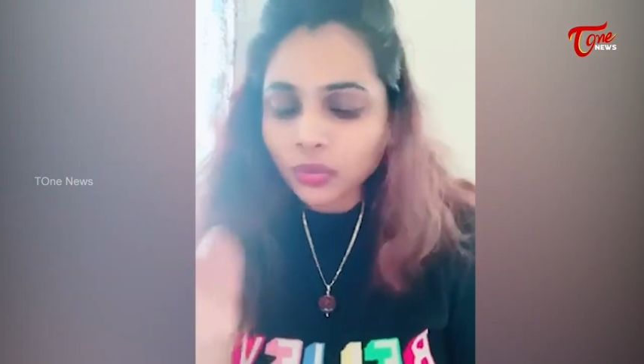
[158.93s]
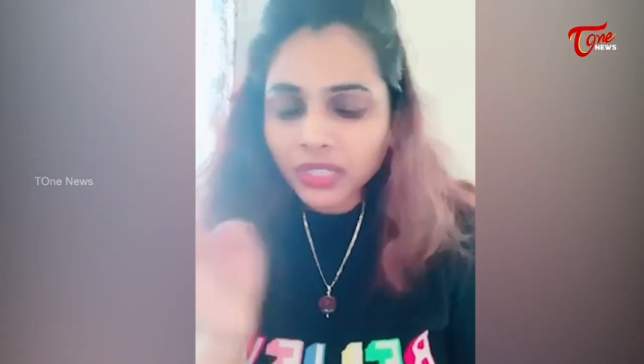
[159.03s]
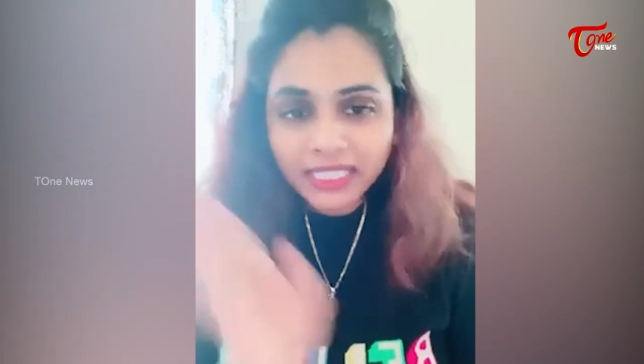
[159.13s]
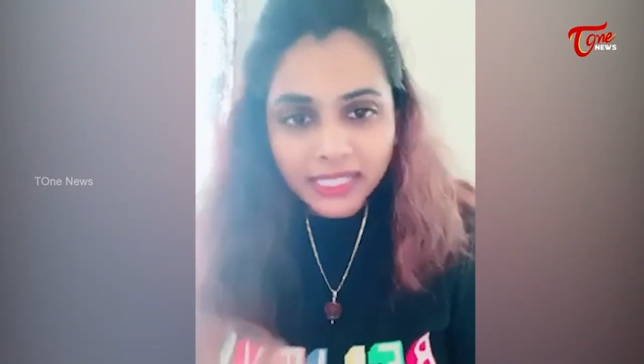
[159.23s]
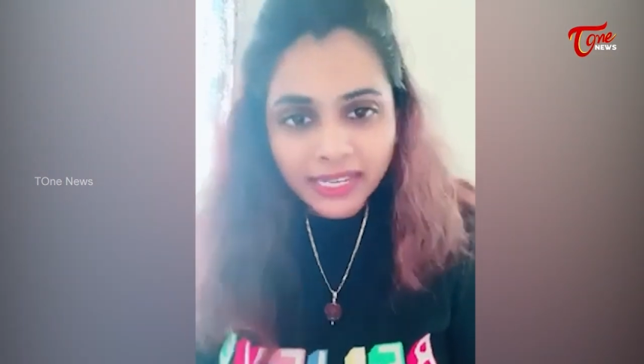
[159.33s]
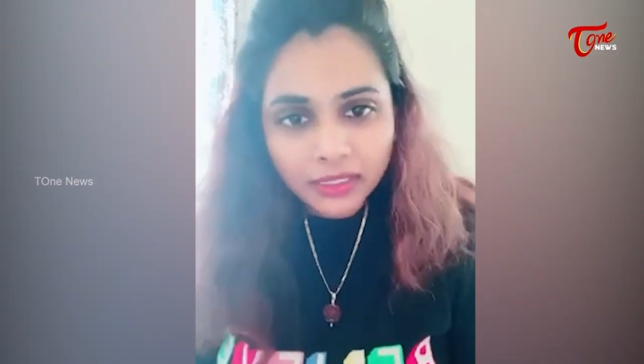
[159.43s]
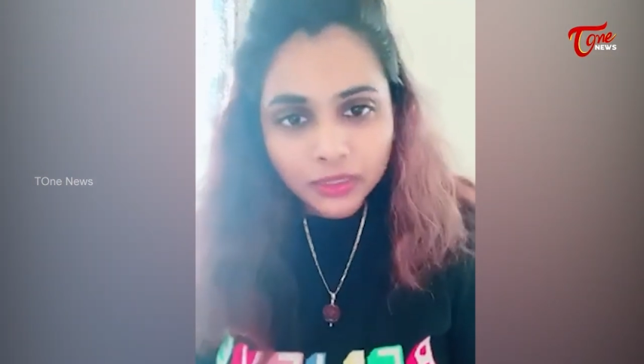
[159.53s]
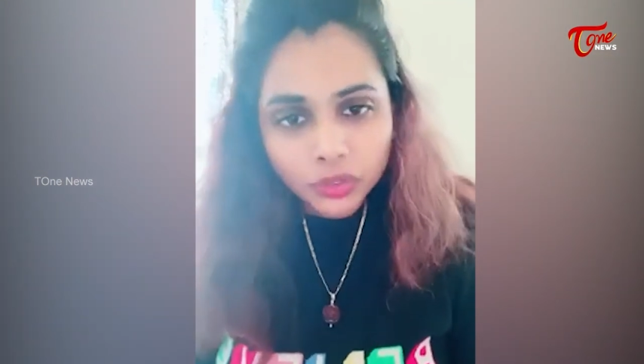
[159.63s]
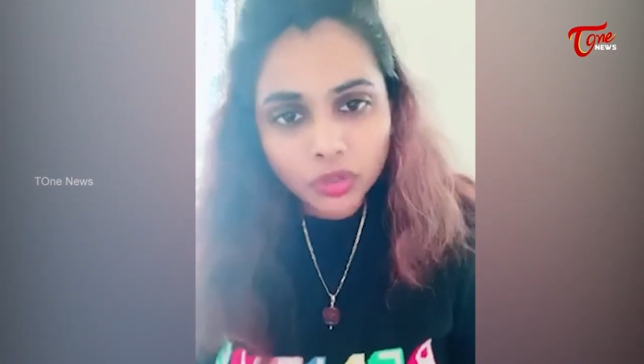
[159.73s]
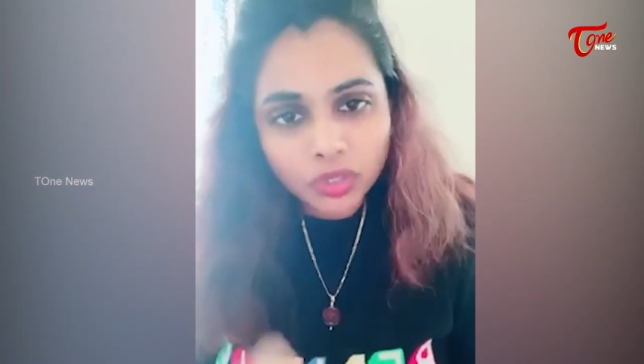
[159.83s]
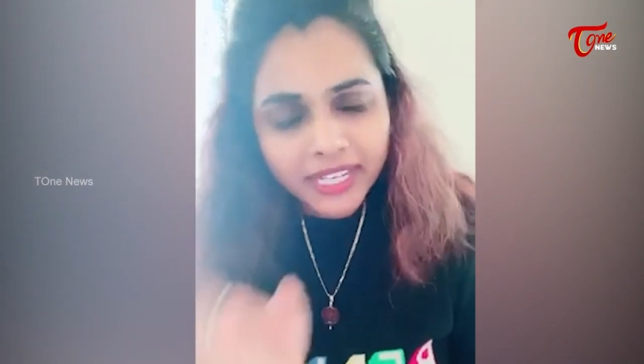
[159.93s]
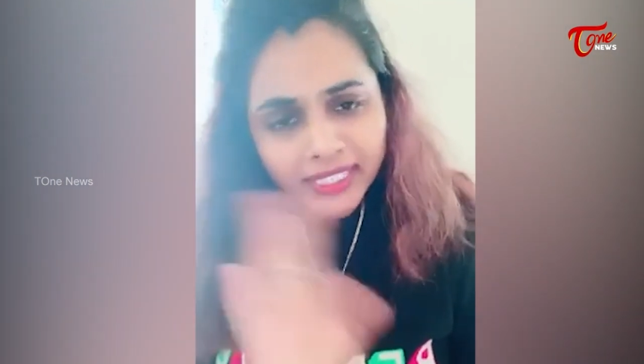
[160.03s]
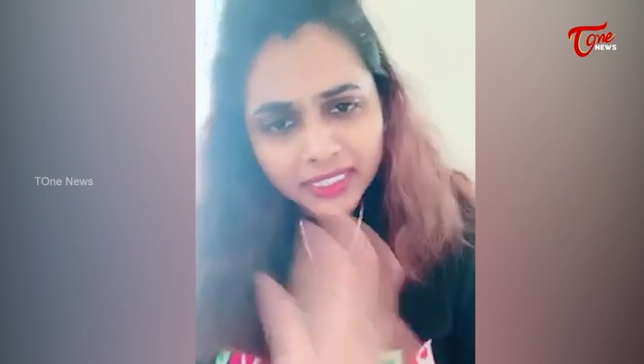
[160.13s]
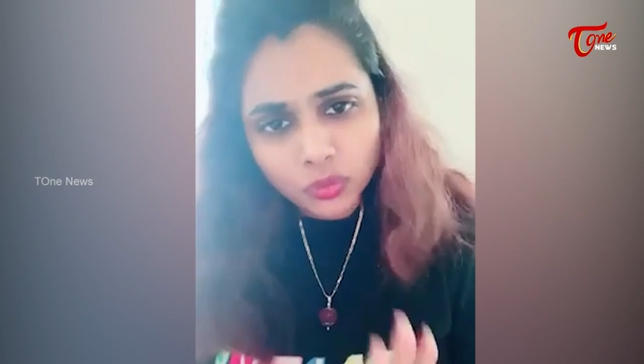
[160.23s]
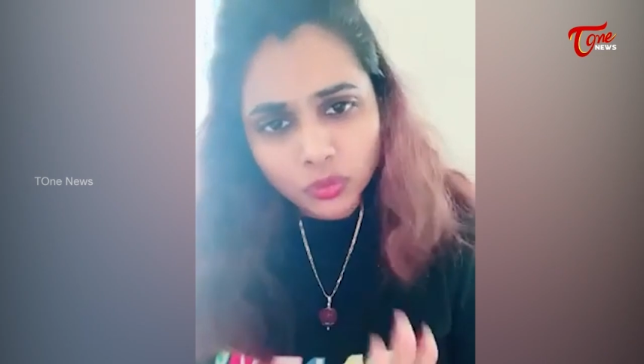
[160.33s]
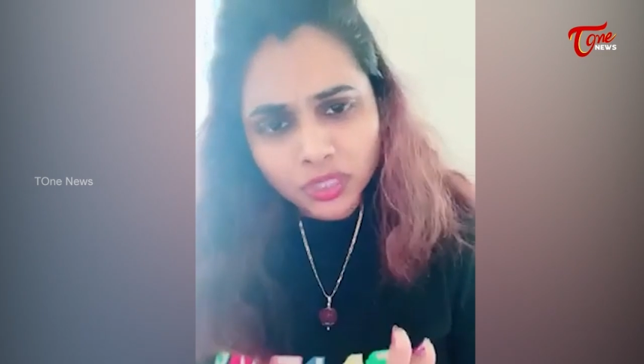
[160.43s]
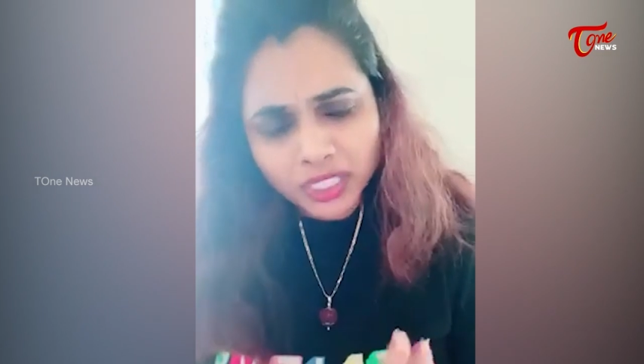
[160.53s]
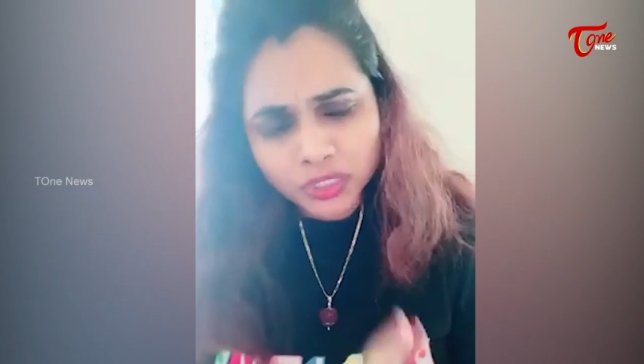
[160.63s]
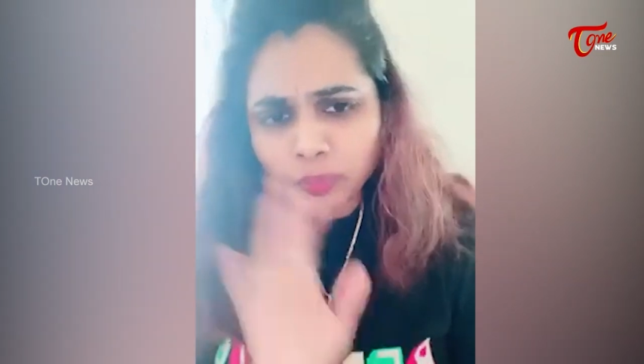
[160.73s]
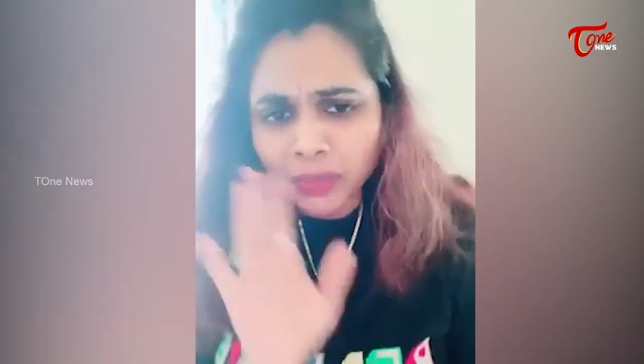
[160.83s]
ఉన్నది లేనట్టు లేనిది
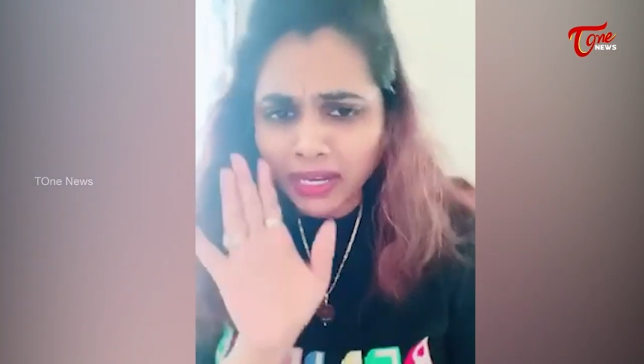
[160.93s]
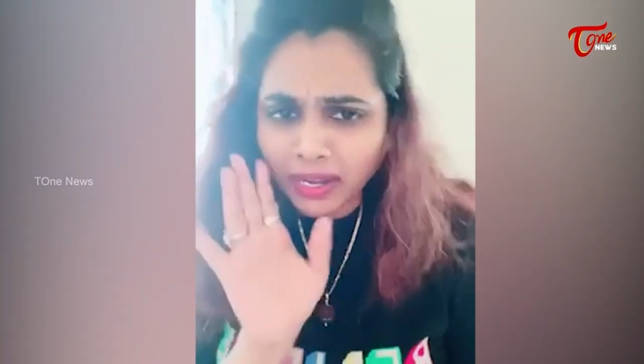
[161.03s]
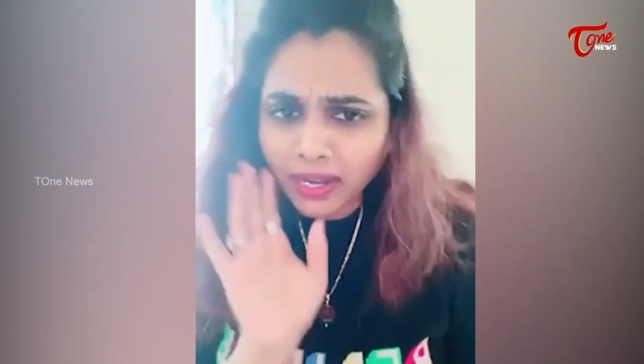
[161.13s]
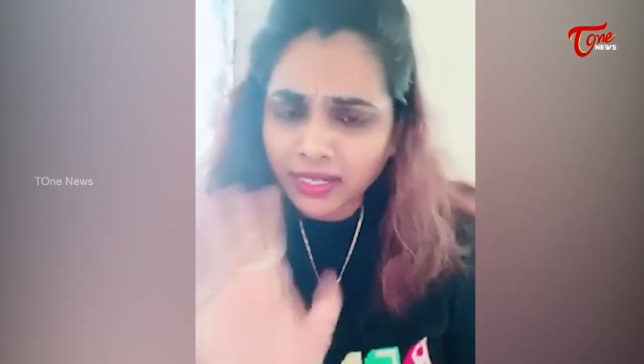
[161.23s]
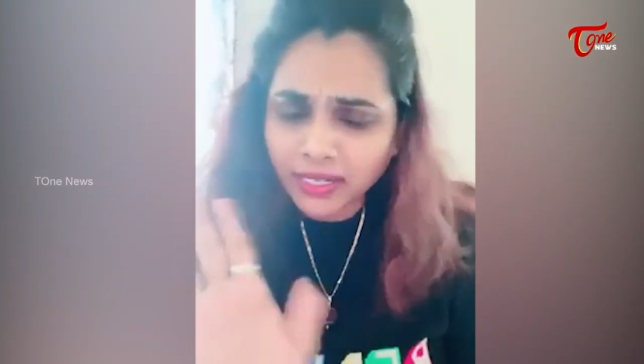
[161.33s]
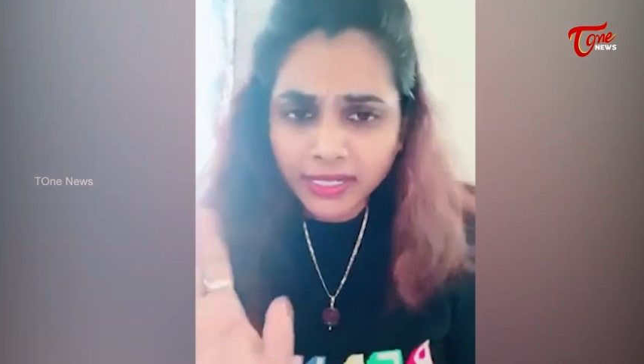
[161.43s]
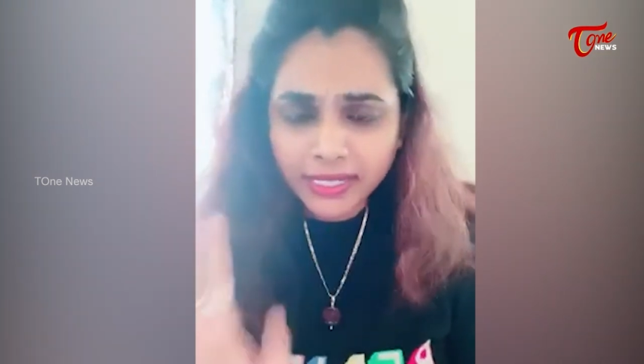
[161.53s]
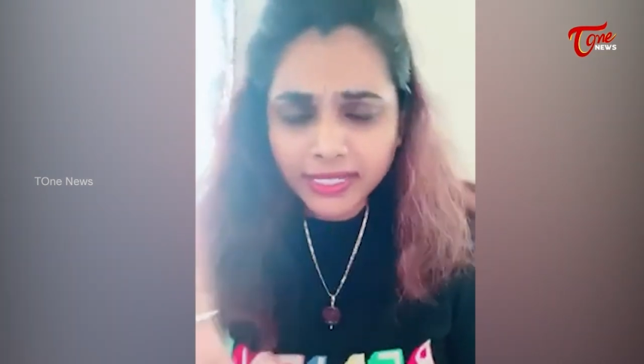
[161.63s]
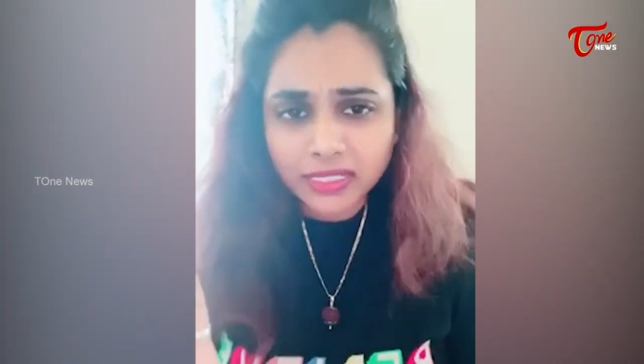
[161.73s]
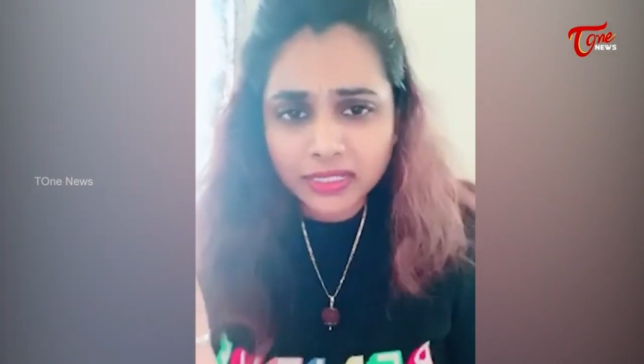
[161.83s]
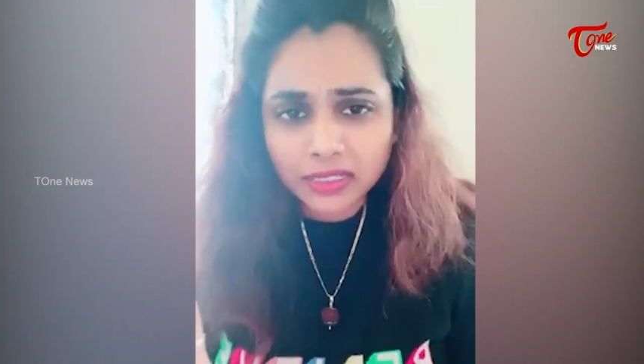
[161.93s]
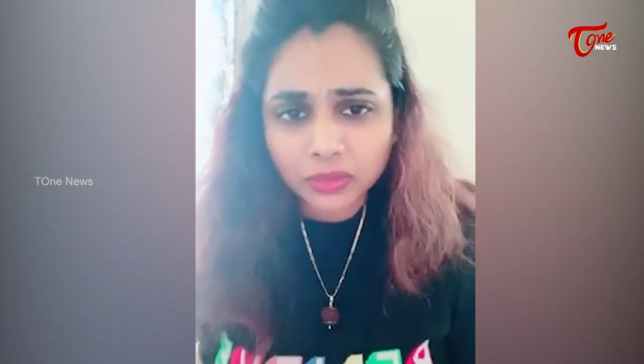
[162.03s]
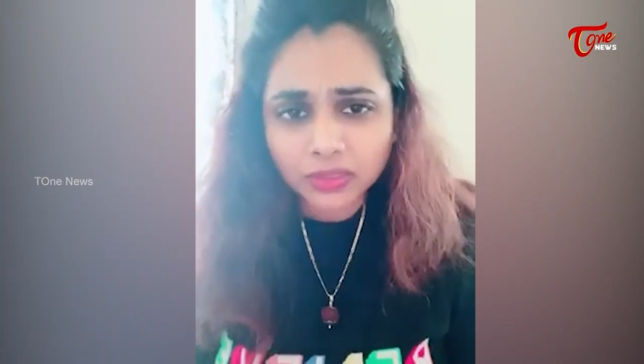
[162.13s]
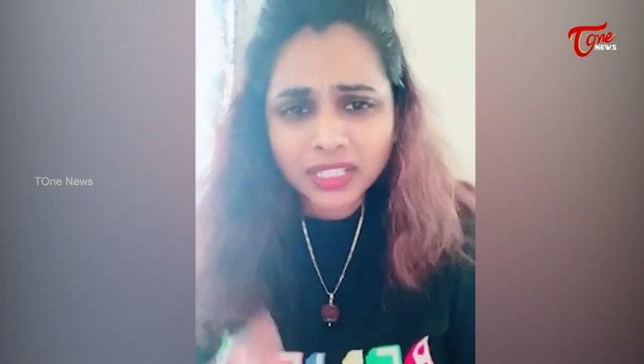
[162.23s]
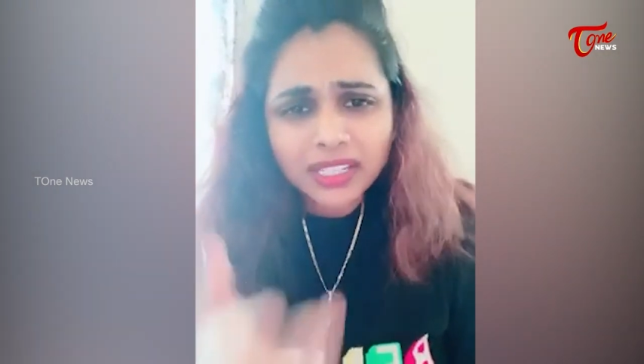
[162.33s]
ఉన్నట్టు బాగా క్రియేట్ చేస్తావు